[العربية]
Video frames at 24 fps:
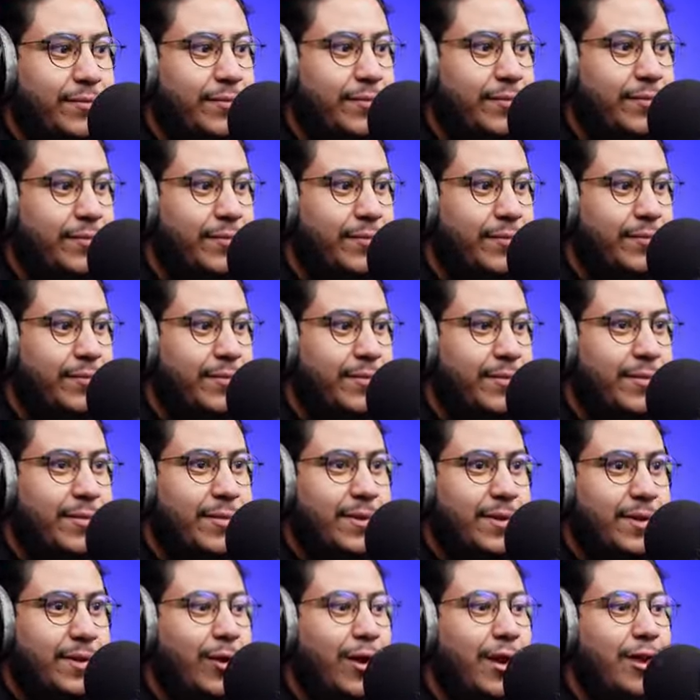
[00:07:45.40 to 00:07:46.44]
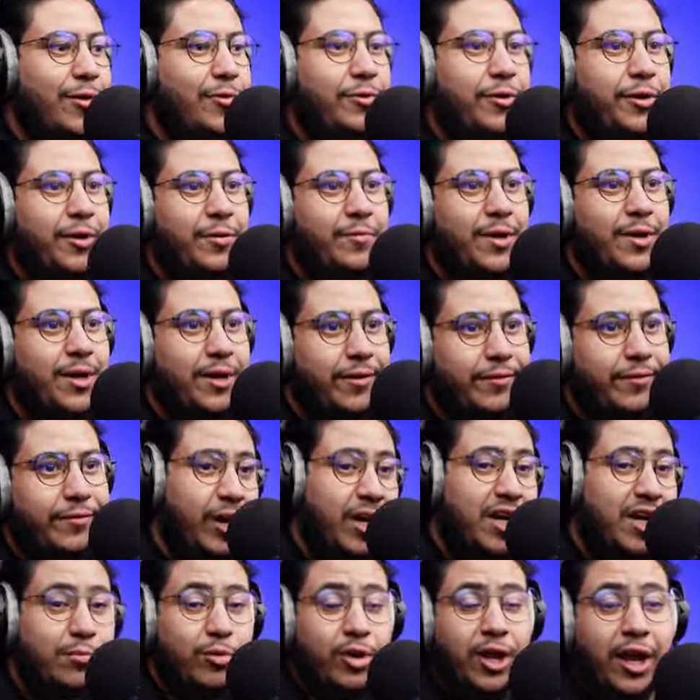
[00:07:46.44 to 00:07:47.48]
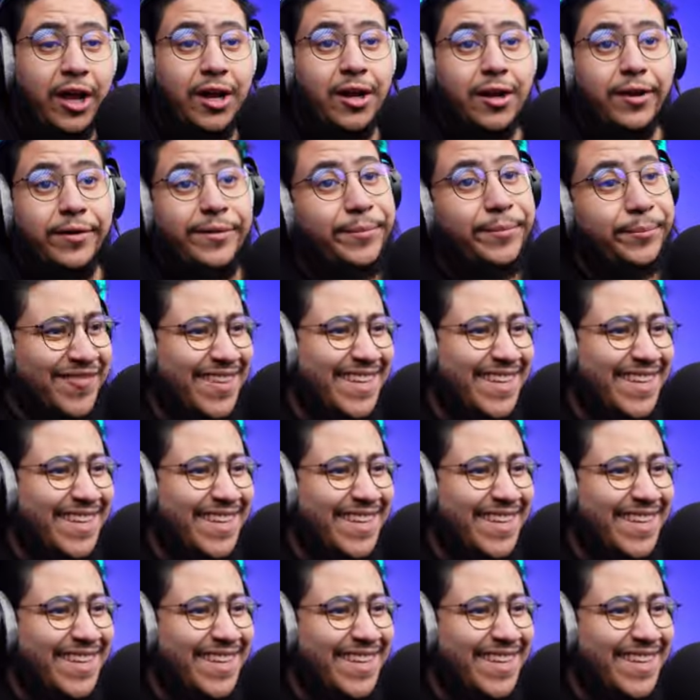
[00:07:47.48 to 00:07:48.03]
معك نايف ترك والله نعم نايف معك ابو ليلى